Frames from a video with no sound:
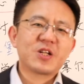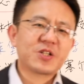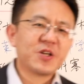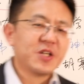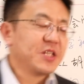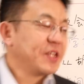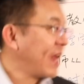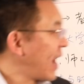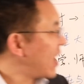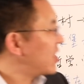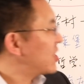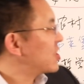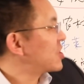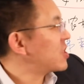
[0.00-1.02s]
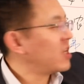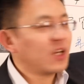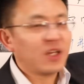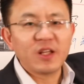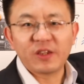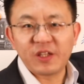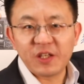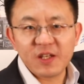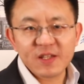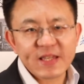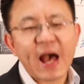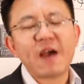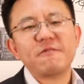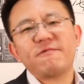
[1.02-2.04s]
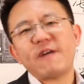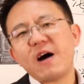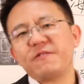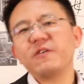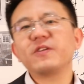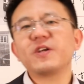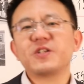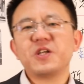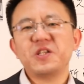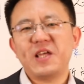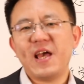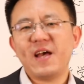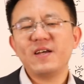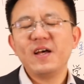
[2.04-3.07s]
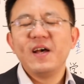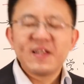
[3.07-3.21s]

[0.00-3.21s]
这一年是尼采发疯的这一年，